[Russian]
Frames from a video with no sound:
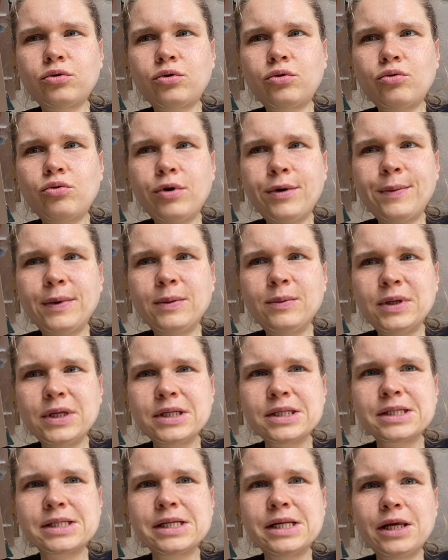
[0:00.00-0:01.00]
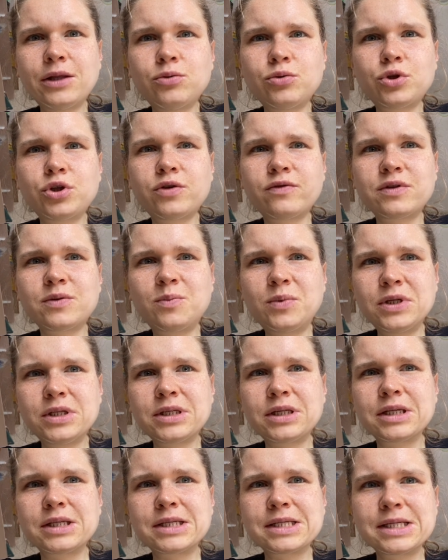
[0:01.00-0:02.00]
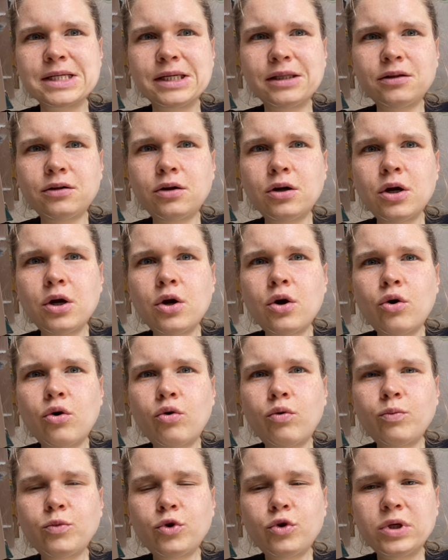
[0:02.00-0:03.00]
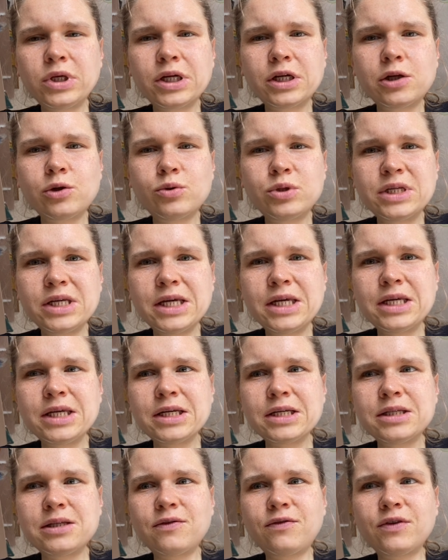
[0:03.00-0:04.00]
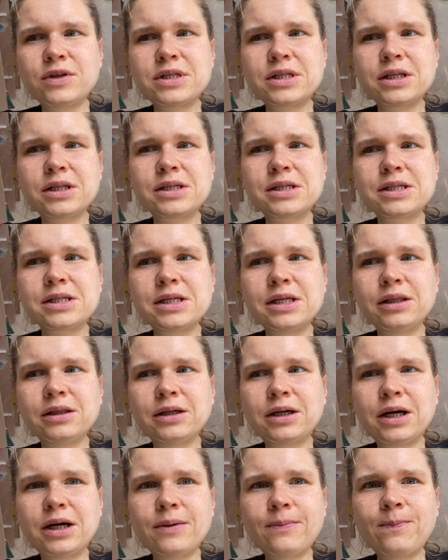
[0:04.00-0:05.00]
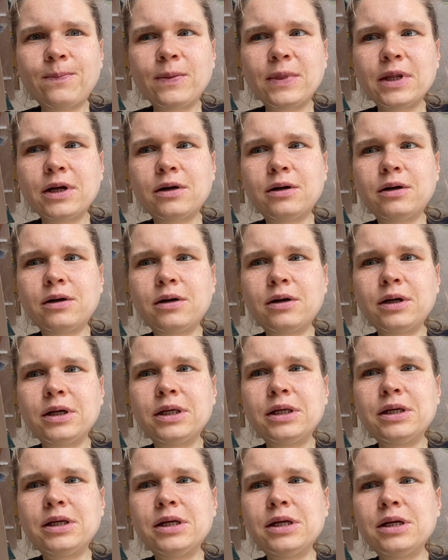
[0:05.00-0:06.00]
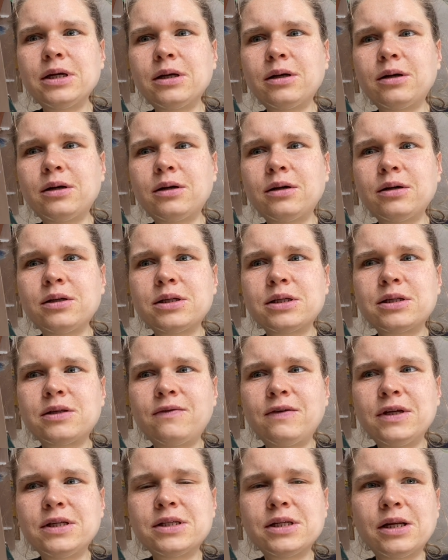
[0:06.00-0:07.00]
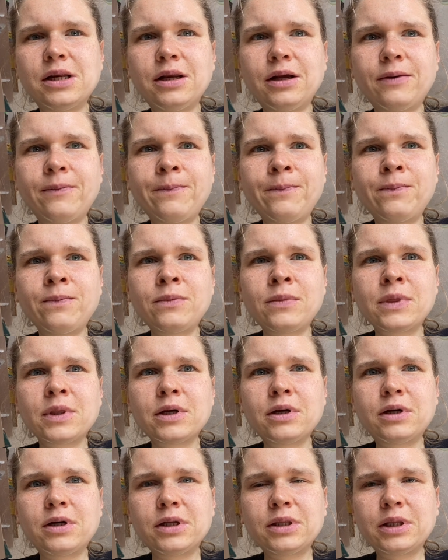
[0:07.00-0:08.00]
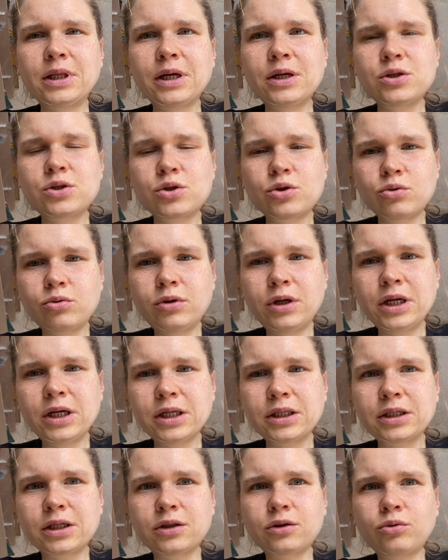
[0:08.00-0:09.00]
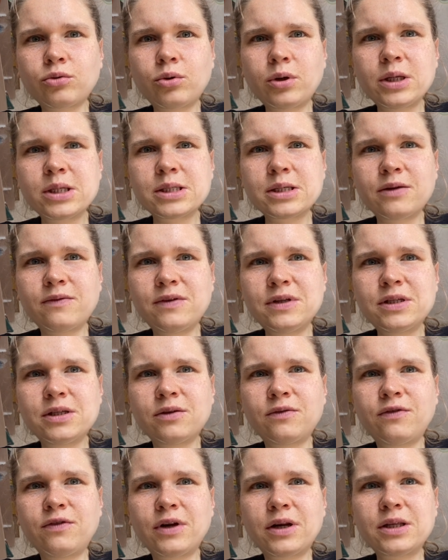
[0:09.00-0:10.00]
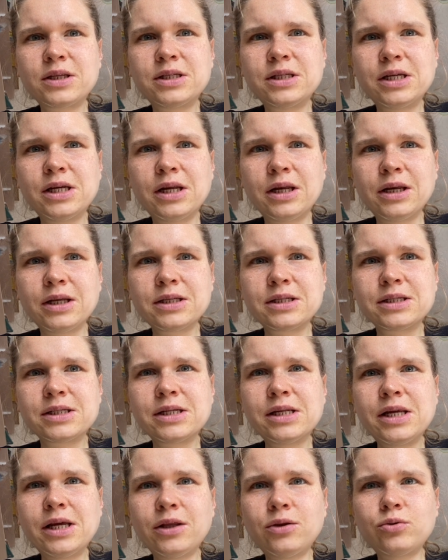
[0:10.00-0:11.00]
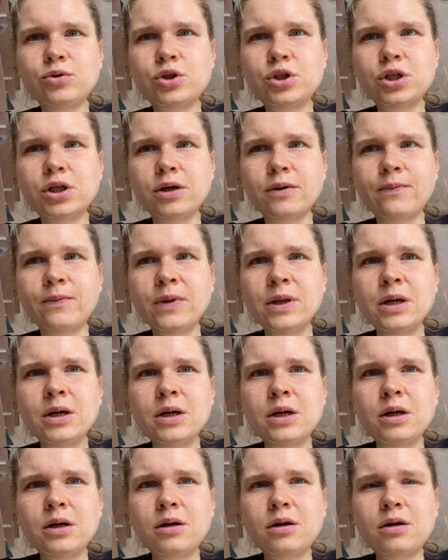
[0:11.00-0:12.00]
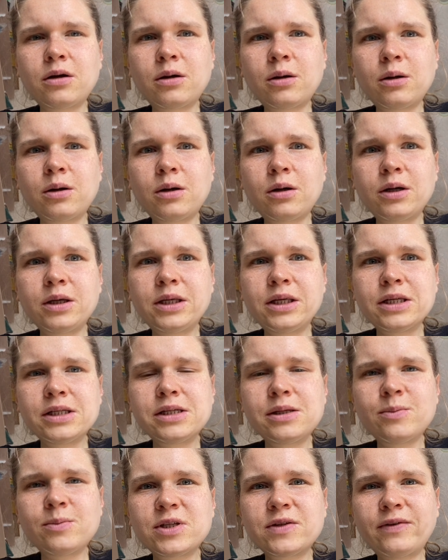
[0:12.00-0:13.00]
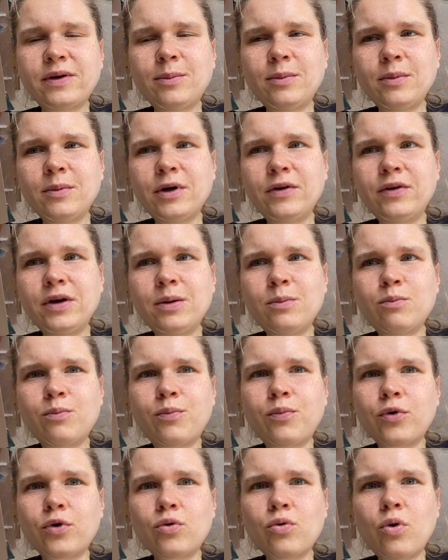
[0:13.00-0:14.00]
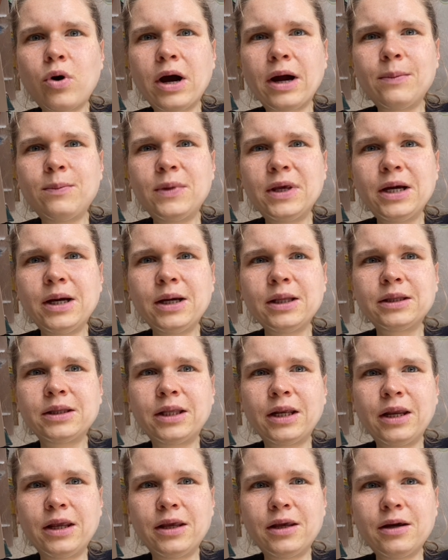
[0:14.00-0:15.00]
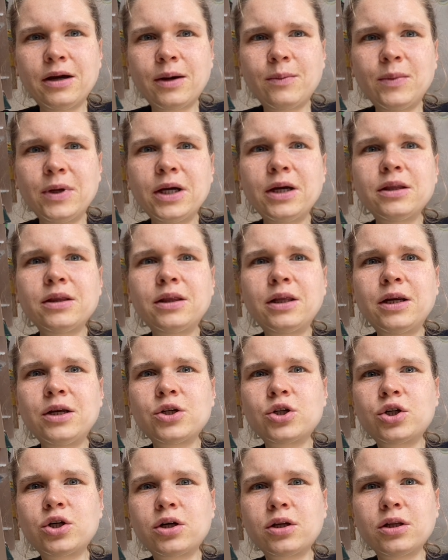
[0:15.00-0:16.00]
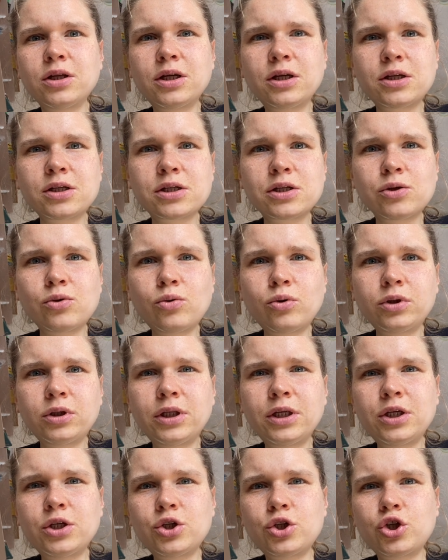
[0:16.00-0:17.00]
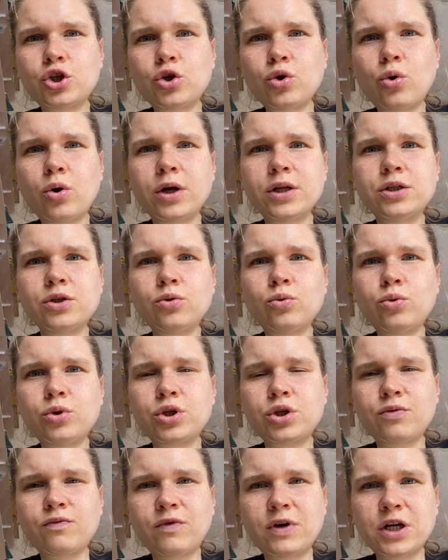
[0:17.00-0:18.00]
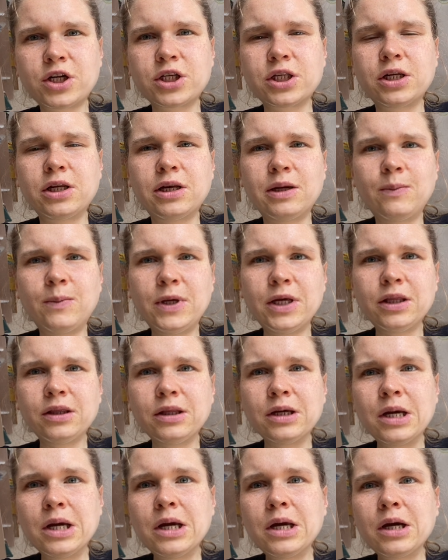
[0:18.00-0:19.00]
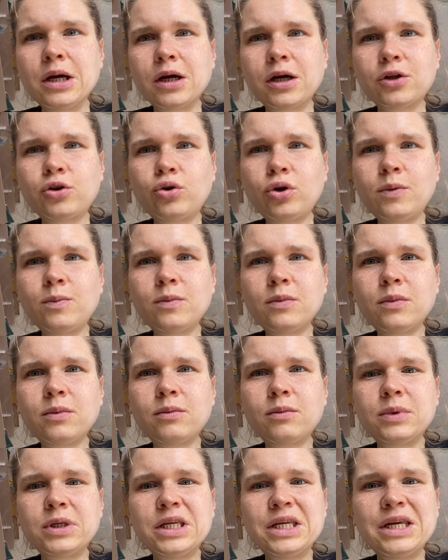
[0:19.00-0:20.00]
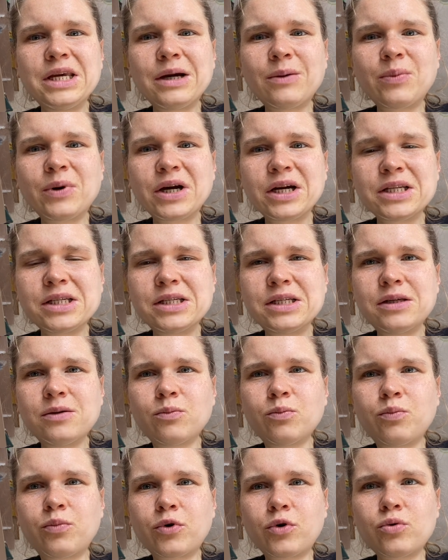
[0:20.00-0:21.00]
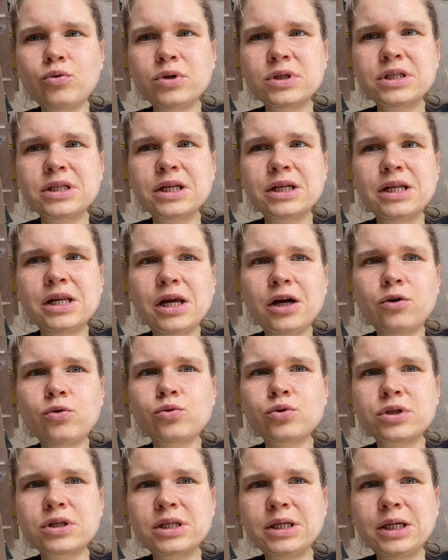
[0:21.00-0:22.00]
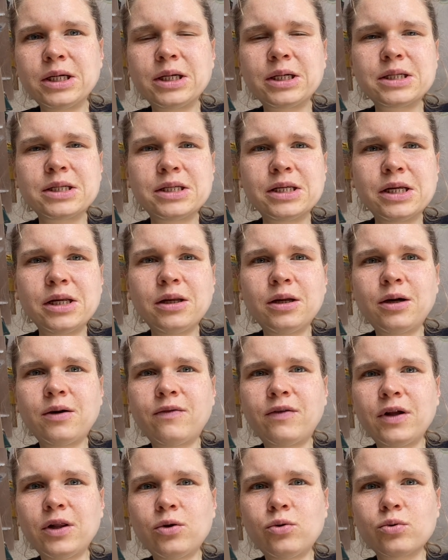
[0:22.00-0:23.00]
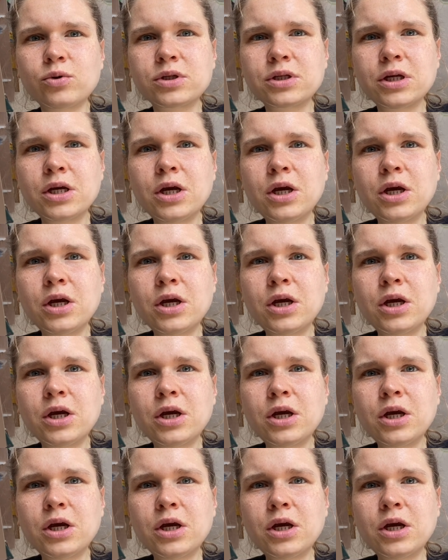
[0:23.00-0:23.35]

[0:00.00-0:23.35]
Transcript: Другой момент, следующий в списке цинк. У многих людей есть дефицит цинка, и а, действительно а, та история, от которой зависит фертильность. Следующее. А, если вами говорим про омега-3, омега-3 жирные кислоты, еще один очень важный элемент, которым необходим просто для густых и сильных волос.